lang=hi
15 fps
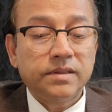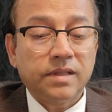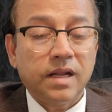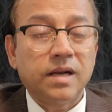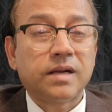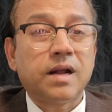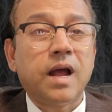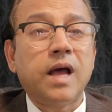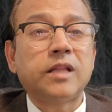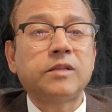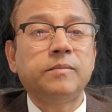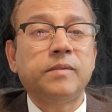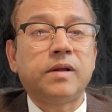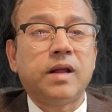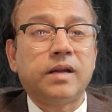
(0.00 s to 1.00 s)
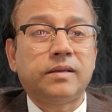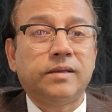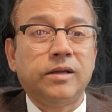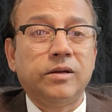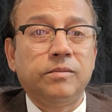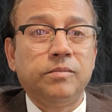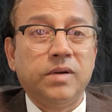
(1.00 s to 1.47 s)
तलकात
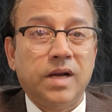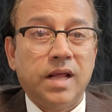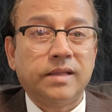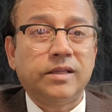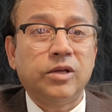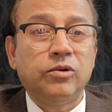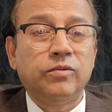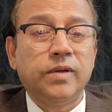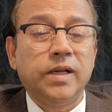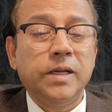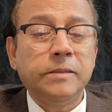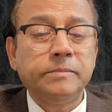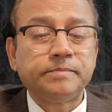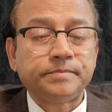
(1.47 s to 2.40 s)
करते मनाते हुए